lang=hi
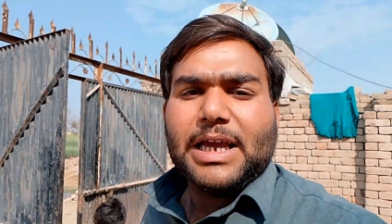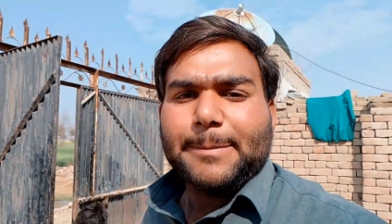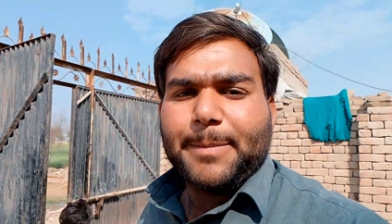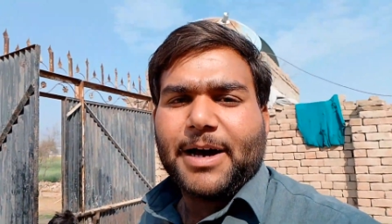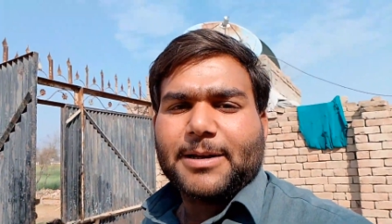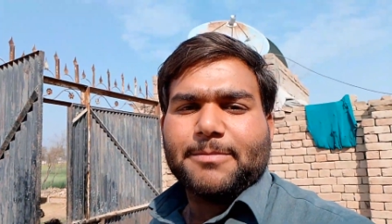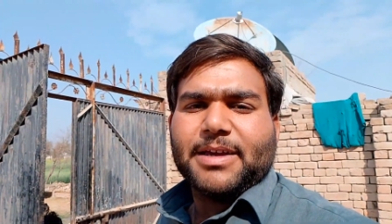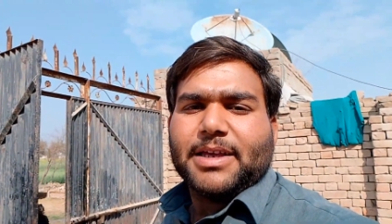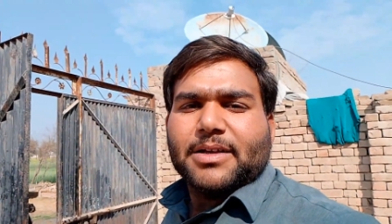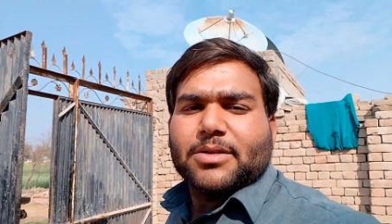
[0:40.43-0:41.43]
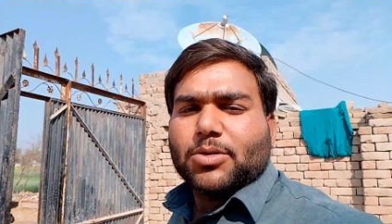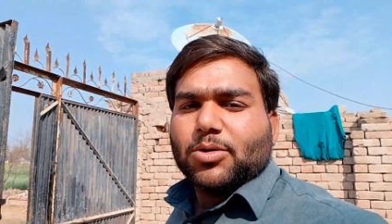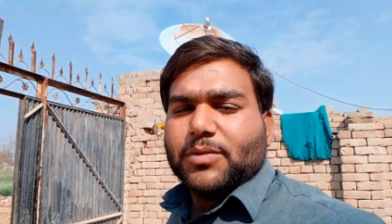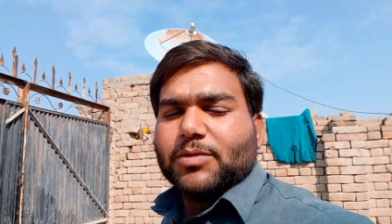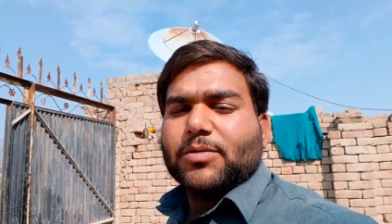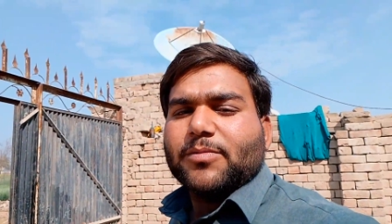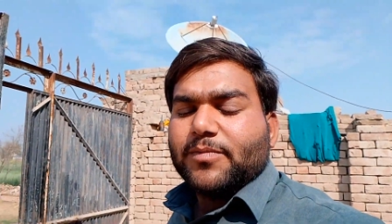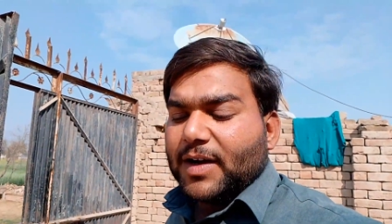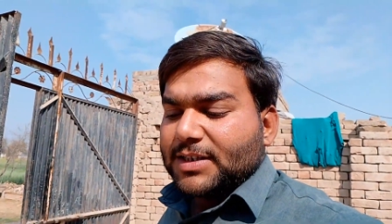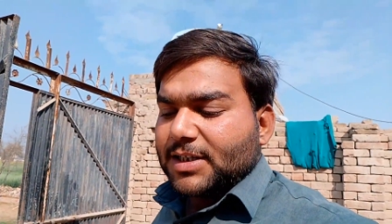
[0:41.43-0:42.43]
एक पार्क में तो व्यूर
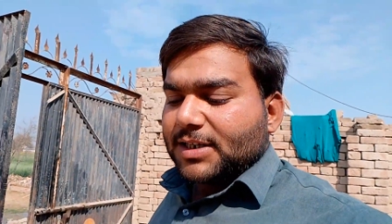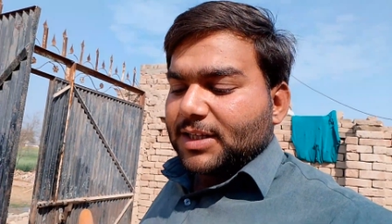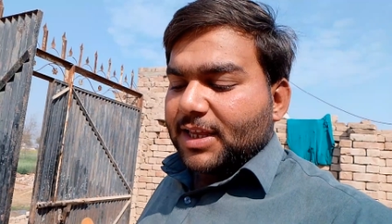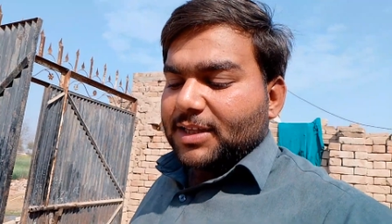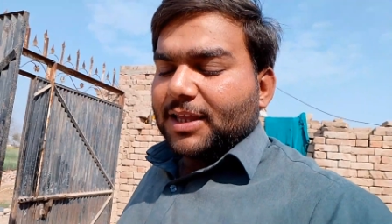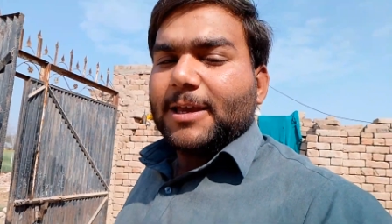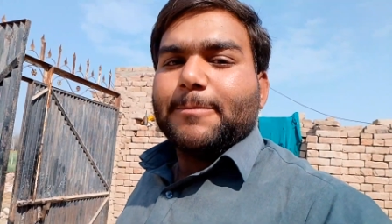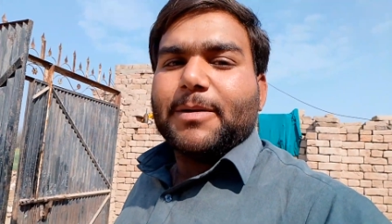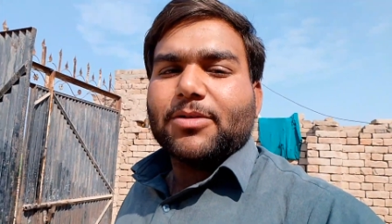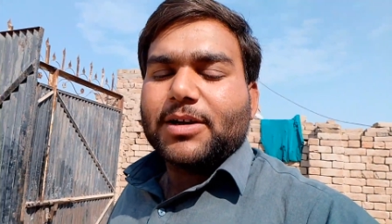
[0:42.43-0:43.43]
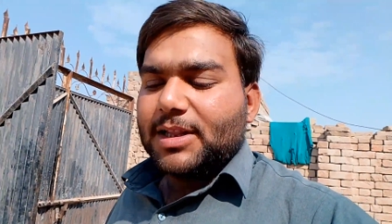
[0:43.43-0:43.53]
वहाँ चल के देखते हैं कि पारो